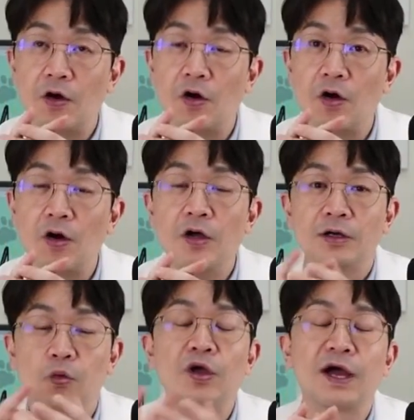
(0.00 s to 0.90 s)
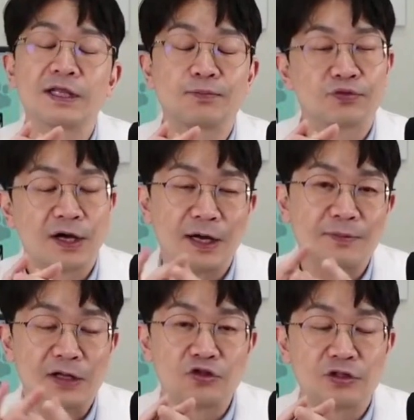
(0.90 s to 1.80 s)
어, 고양이한테
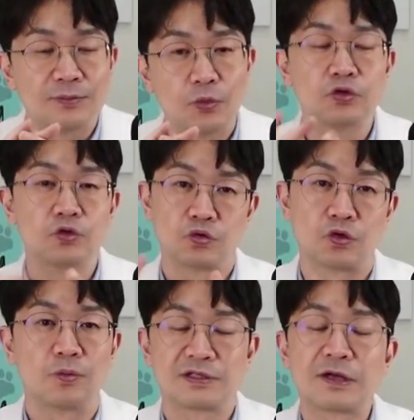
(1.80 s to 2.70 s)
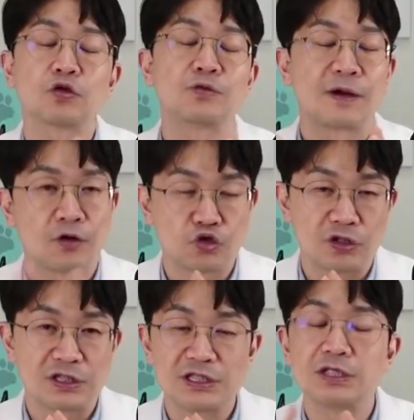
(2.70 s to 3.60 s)
불안감을 안 줄 수 있는 모든 요소 뭐 사료도
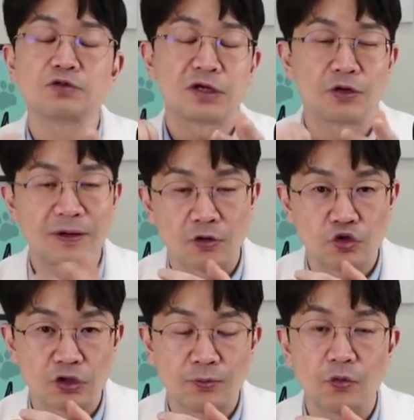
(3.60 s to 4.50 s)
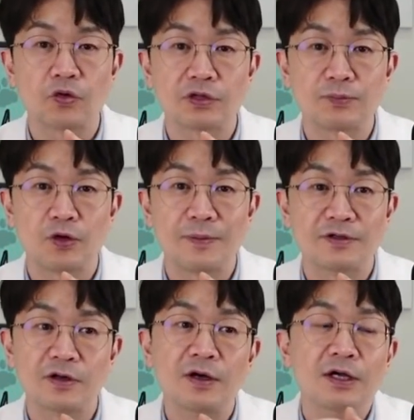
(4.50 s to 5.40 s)
바꿔주기 CD로 사료 바꿔주기 뭐 이런 것들
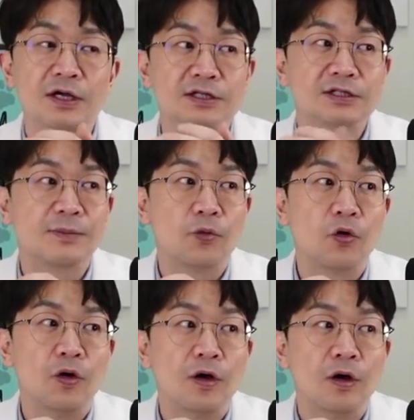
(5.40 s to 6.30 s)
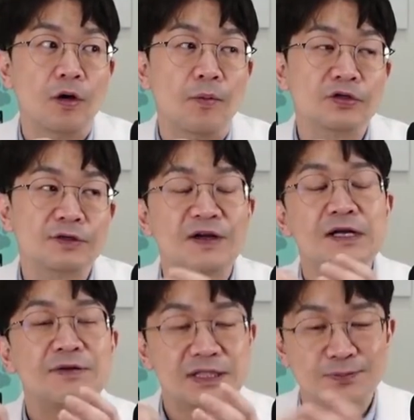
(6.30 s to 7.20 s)
포함해서 이제 뭐 어, 뭐지
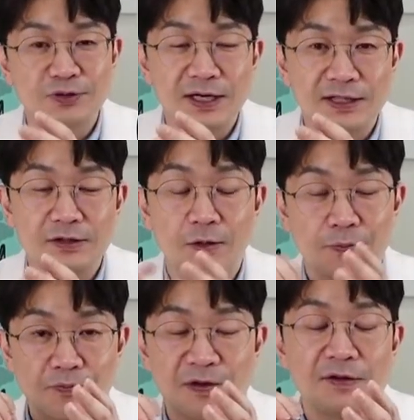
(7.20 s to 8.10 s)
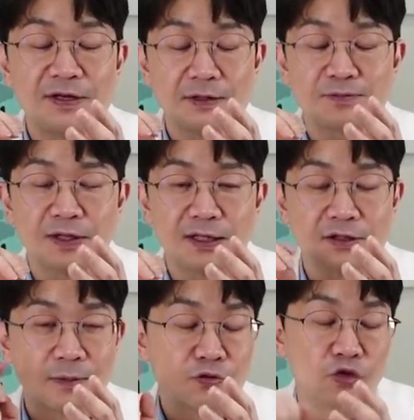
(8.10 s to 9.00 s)
펠리웨이 스프레이 같은 거 펠리웨이 스프레이
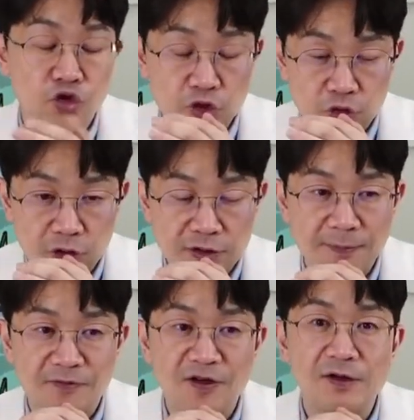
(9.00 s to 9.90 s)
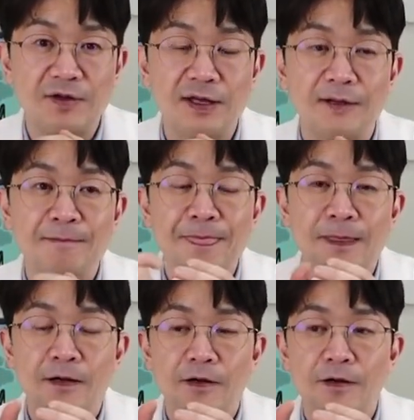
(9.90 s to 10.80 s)
같은 거 뿌려주기고요 그 다음에 펠리웨이
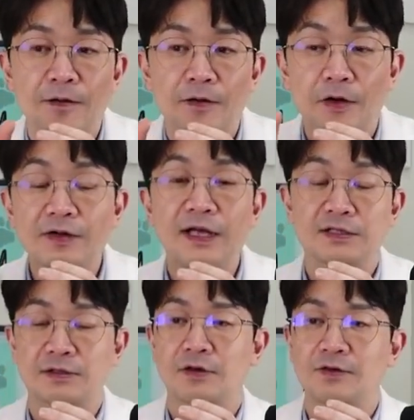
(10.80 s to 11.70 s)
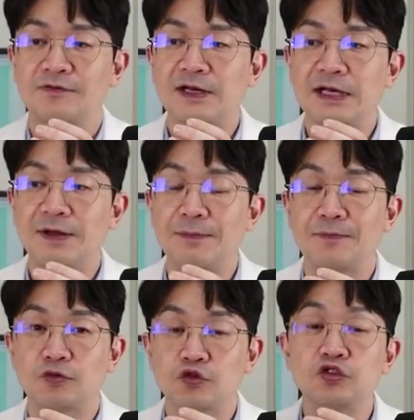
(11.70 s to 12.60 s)
그 커넥 펠리웨이
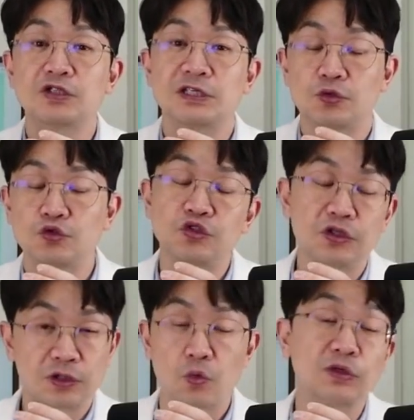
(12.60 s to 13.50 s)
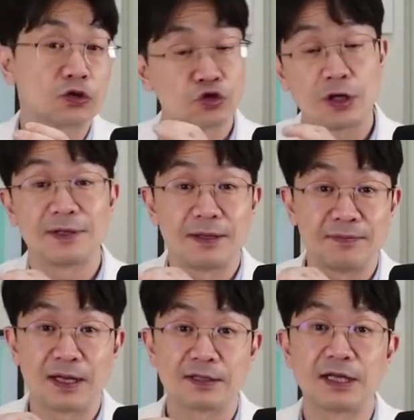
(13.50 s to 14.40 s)
훈증기죠 훈증기도 꽂아주셔야만
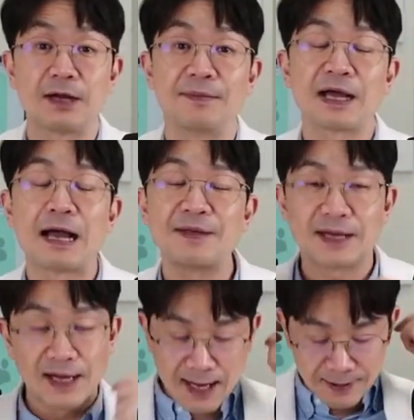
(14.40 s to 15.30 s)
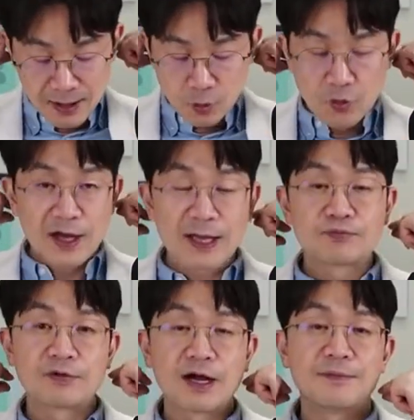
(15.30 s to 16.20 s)
됩니다 그 다음에 카밍 칼라 고양이의
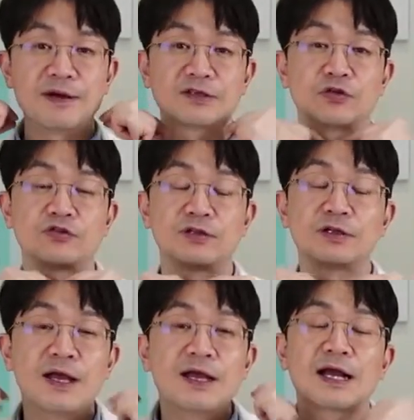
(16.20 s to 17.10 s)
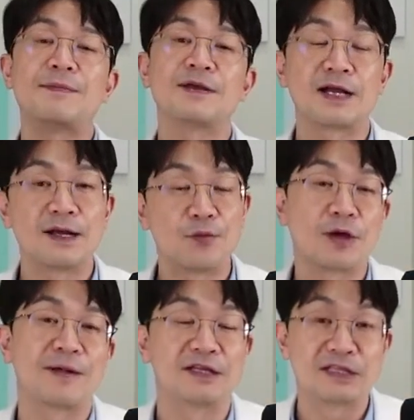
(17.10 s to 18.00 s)
불안감을 낮춰줄 수 있는 카밍 칼라
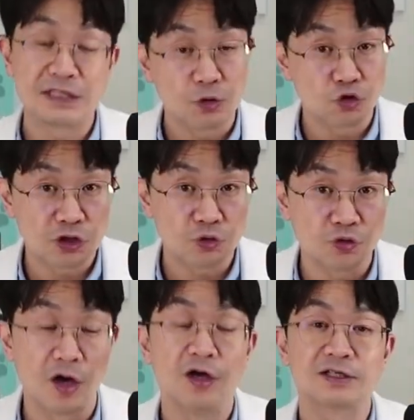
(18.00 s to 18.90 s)
목에 반드시 채워주시고요.